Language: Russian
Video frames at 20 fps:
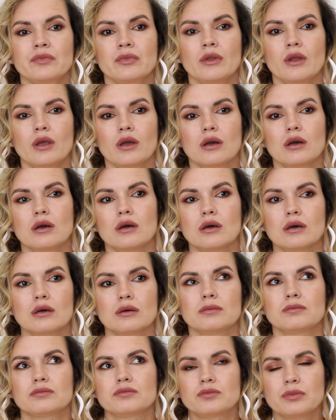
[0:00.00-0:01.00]
э,
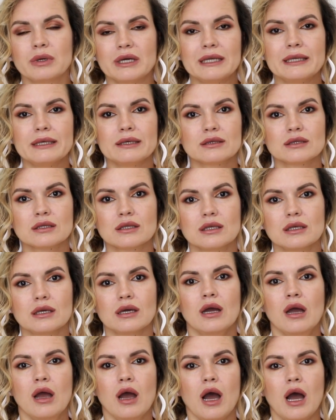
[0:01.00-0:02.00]

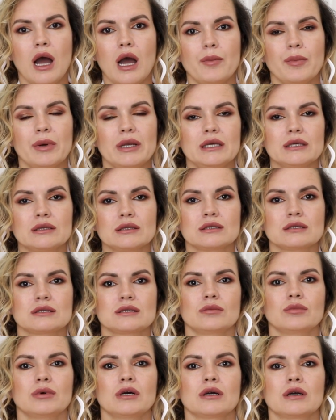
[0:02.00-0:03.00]
палетки, а палетка
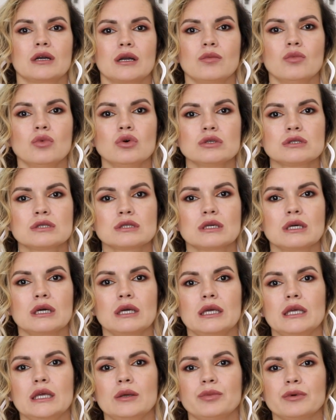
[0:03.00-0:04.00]
сама
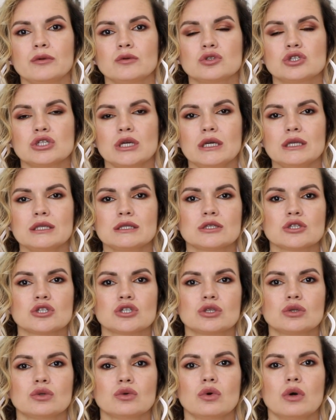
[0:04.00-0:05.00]
громоздкая, и получается,
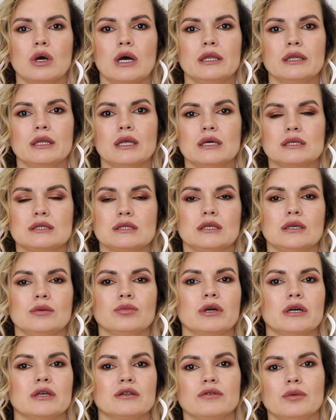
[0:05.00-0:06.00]
что она
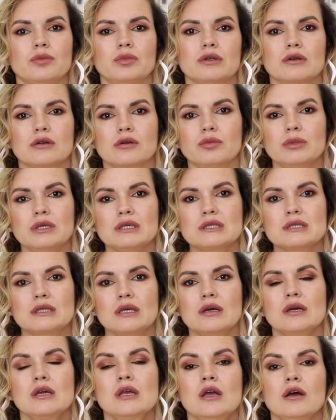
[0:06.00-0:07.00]
занимает, во-первых,
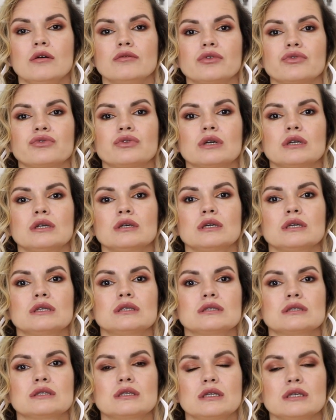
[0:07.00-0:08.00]
место, во-вторых,
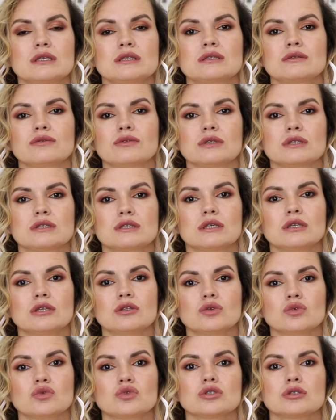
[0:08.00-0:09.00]
эти средства за
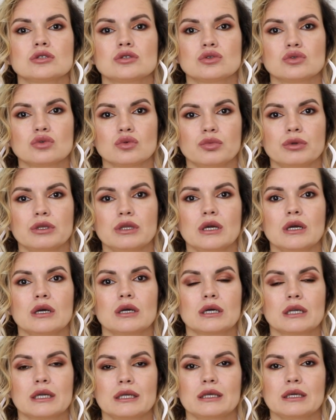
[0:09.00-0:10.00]
ненужностью у
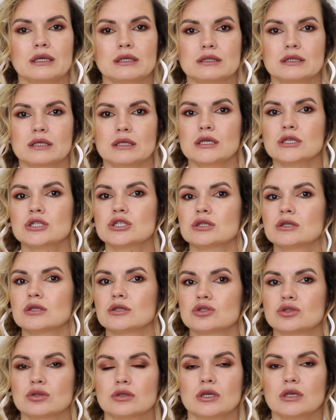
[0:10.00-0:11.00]
меня хранятся. Я
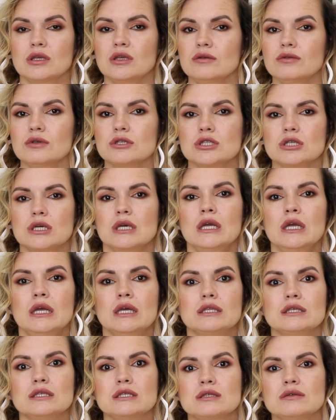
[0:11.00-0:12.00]
считаю, что такие вещи
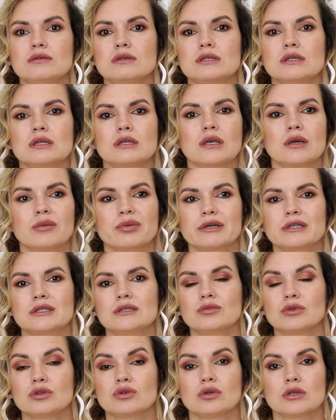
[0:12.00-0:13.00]
действительно
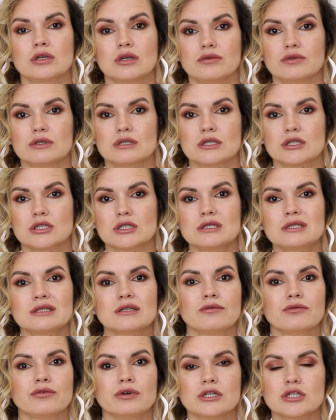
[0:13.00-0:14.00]
необходимы только
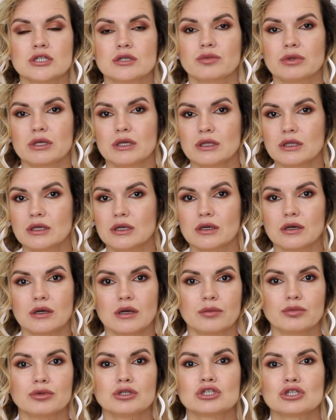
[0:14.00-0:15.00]
визажистам. Ваше мнение,
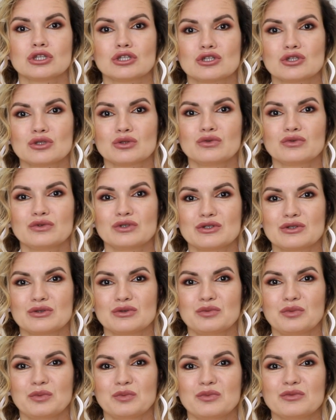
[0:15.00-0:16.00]
как обычно, жду
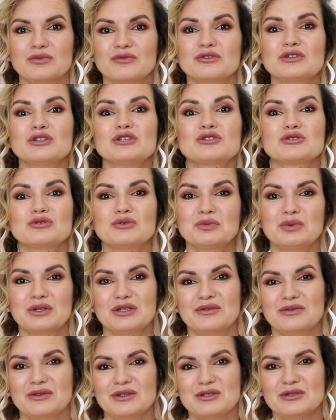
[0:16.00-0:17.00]
внизу, внизу
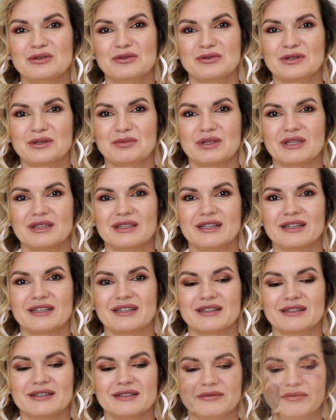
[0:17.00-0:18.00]
под видео в
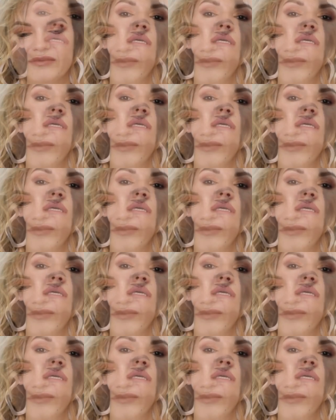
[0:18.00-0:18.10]
комментариях.